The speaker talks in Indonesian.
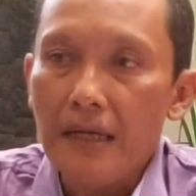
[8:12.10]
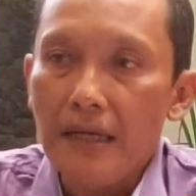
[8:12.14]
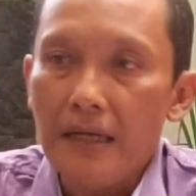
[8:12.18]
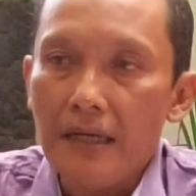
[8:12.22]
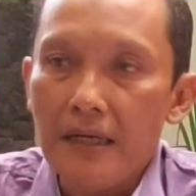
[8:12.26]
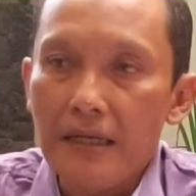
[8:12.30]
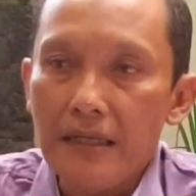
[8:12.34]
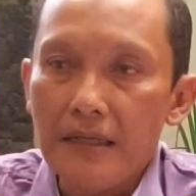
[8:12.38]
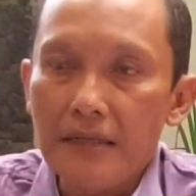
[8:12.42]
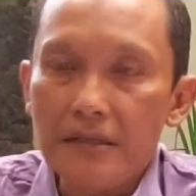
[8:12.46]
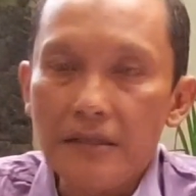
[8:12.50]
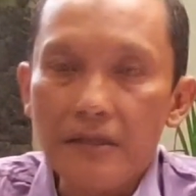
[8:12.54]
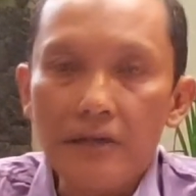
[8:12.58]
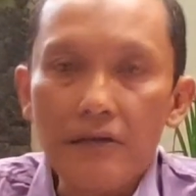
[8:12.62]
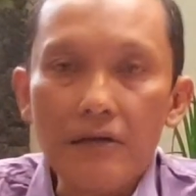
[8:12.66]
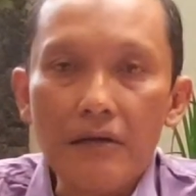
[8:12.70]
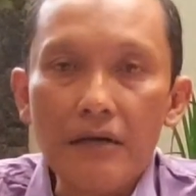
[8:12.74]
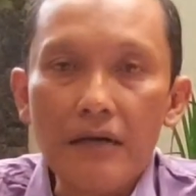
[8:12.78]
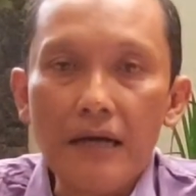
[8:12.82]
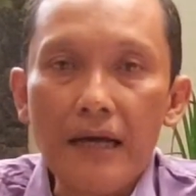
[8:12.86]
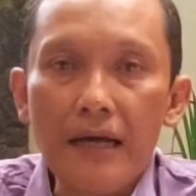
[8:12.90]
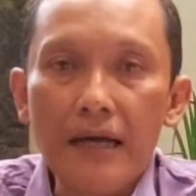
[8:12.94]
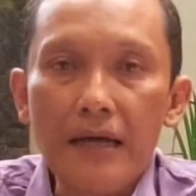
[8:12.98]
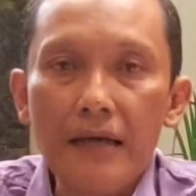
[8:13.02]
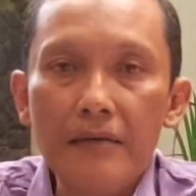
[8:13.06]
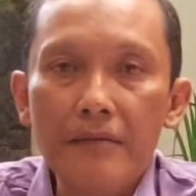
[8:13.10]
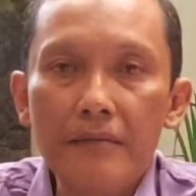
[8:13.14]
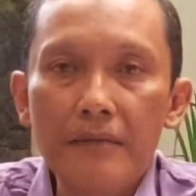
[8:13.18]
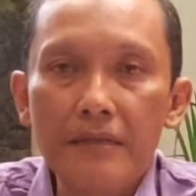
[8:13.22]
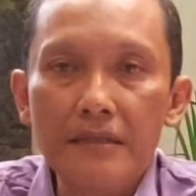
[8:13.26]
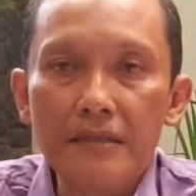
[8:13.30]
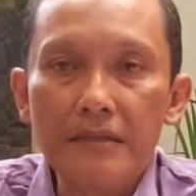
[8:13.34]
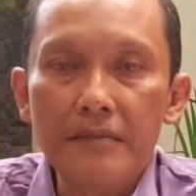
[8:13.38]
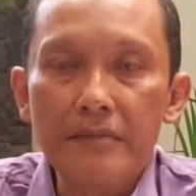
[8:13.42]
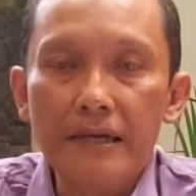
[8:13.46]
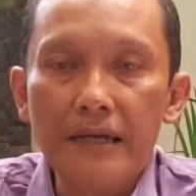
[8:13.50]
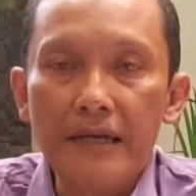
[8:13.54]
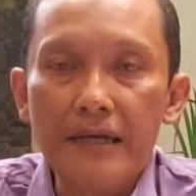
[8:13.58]
anak-anak sekolah,
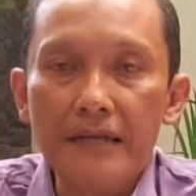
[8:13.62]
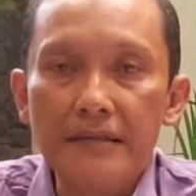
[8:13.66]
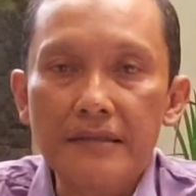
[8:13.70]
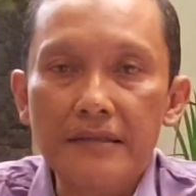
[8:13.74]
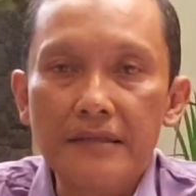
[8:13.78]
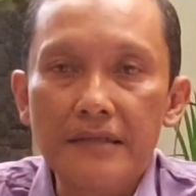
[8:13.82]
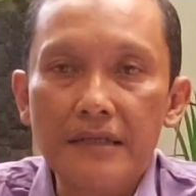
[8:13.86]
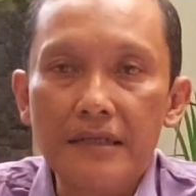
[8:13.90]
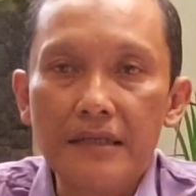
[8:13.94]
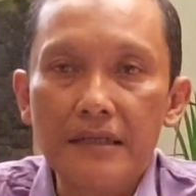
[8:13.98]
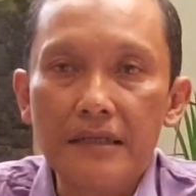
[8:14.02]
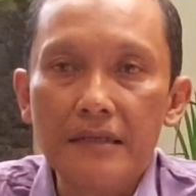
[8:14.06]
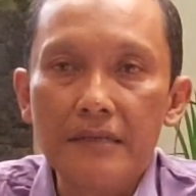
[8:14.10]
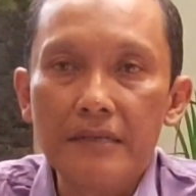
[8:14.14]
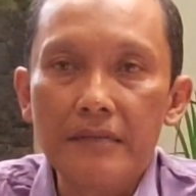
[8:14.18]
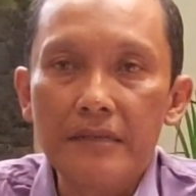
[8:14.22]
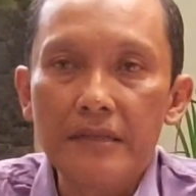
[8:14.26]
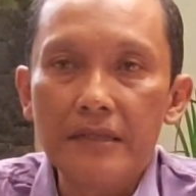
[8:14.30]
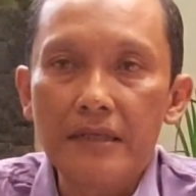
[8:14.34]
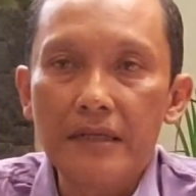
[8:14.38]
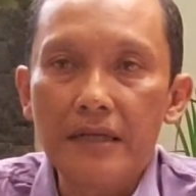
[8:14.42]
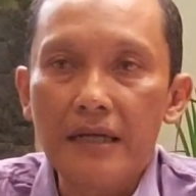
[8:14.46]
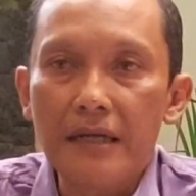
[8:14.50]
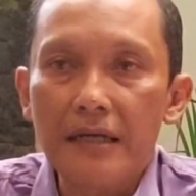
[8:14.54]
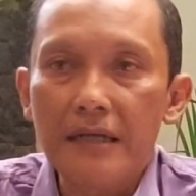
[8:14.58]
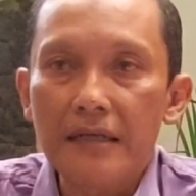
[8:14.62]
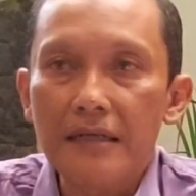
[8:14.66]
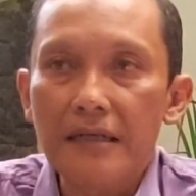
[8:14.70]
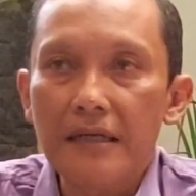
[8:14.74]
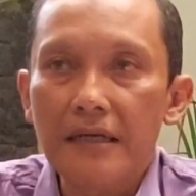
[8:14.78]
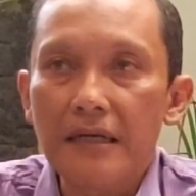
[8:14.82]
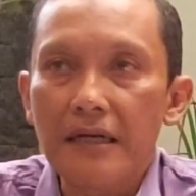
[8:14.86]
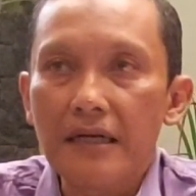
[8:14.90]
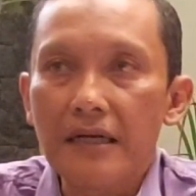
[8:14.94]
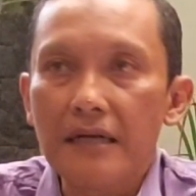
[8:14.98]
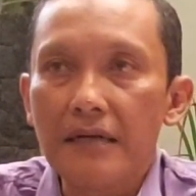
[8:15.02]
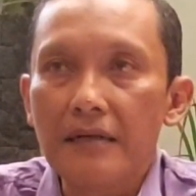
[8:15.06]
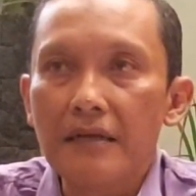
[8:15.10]
masih pelajar. Beda lagi
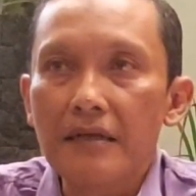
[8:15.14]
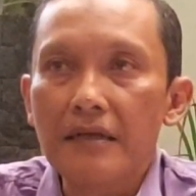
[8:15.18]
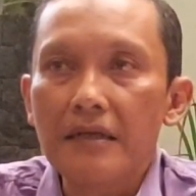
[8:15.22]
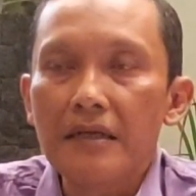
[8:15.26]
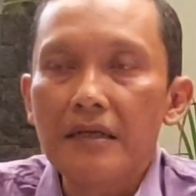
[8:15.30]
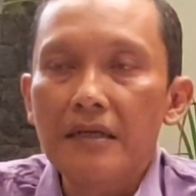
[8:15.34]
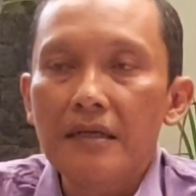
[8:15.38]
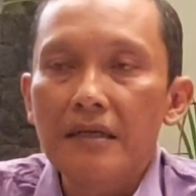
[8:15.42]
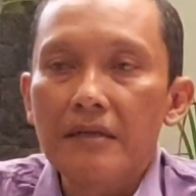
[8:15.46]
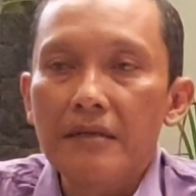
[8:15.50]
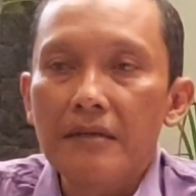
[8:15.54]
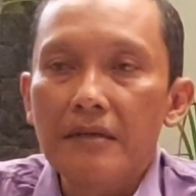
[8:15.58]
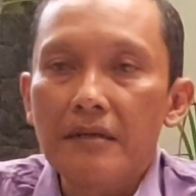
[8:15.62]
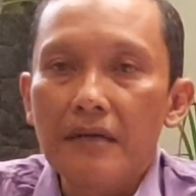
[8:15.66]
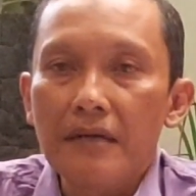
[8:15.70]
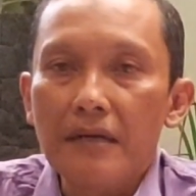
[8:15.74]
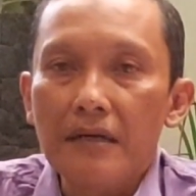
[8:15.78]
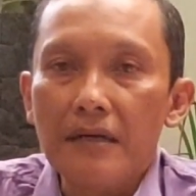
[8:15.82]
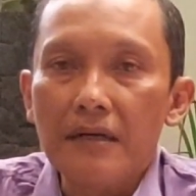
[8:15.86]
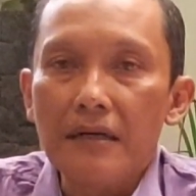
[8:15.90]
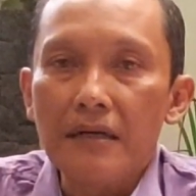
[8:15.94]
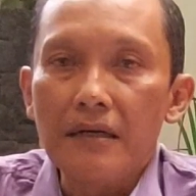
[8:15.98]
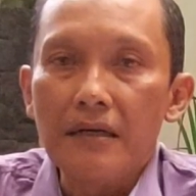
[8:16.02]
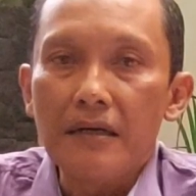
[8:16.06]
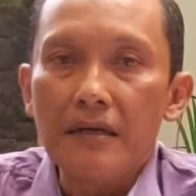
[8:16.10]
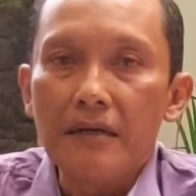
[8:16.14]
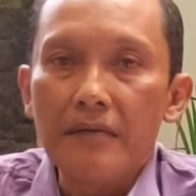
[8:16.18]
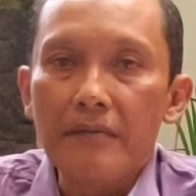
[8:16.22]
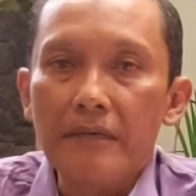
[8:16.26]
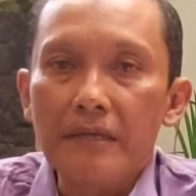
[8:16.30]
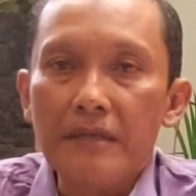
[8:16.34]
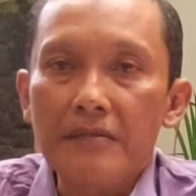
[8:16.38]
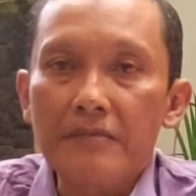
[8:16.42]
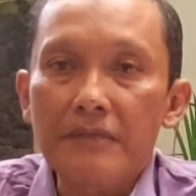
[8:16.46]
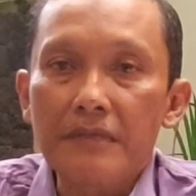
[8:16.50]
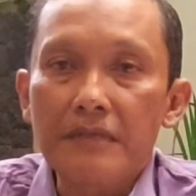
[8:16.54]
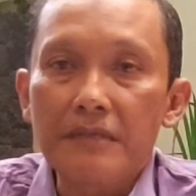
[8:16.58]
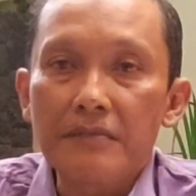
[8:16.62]
dengan eh,
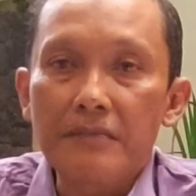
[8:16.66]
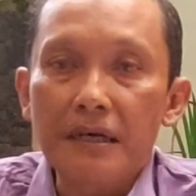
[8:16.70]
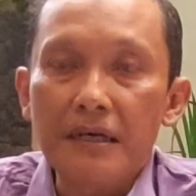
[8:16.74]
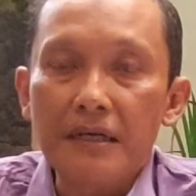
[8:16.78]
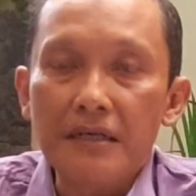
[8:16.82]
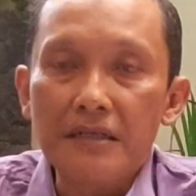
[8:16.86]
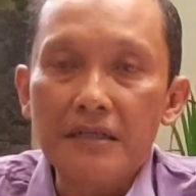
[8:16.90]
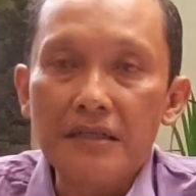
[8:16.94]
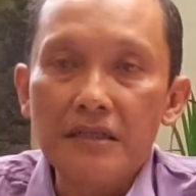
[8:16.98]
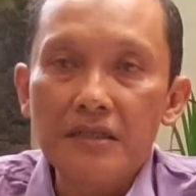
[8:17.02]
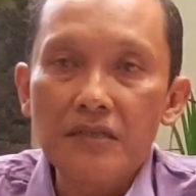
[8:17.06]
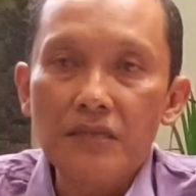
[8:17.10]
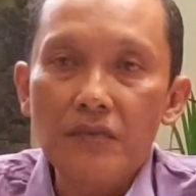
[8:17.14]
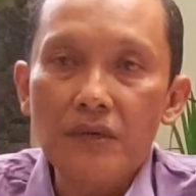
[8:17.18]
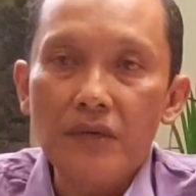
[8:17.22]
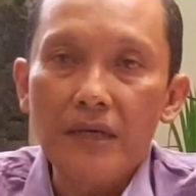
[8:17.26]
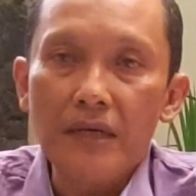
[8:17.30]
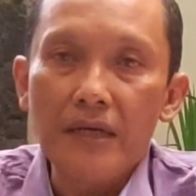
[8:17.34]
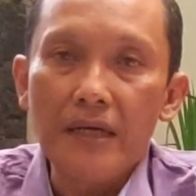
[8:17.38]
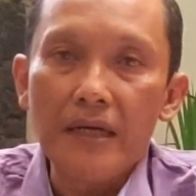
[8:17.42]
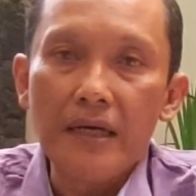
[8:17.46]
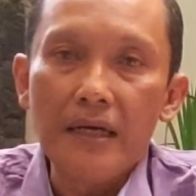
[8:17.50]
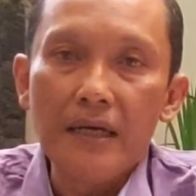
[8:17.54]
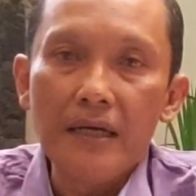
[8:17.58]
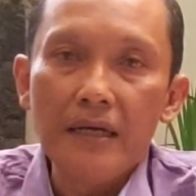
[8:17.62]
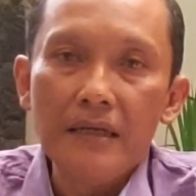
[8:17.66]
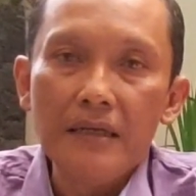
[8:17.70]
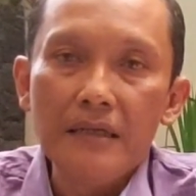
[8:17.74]
mas-mas uh, mahasiswa ya.